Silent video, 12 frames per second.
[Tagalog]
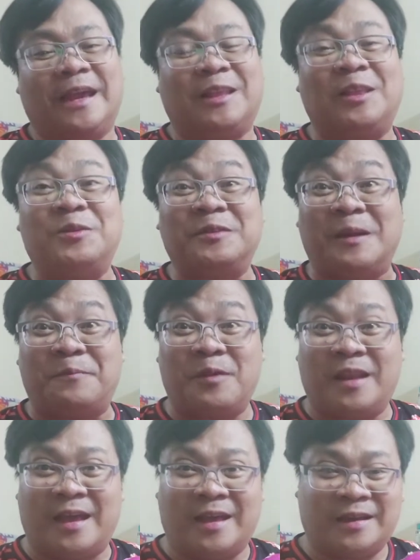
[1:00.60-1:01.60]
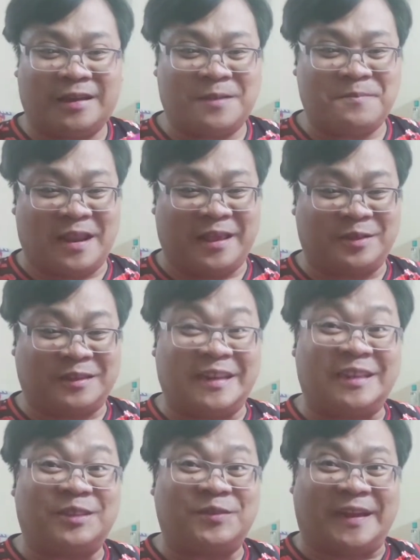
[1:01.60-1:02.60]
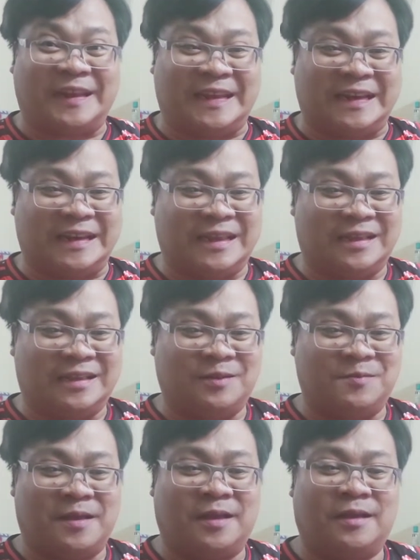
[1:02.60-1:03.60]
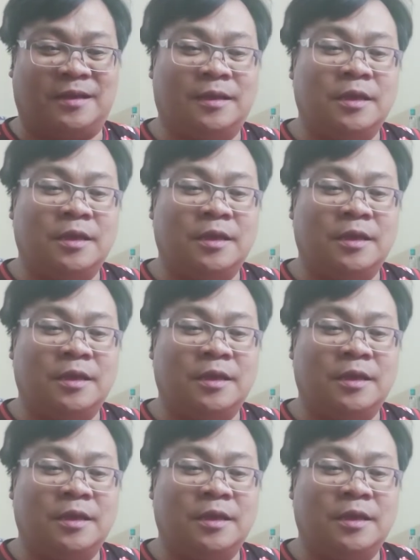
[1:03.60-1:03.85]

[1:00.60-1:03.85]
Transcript: Itlog na pula. Nabili ka sa Nisto kanina, umaga.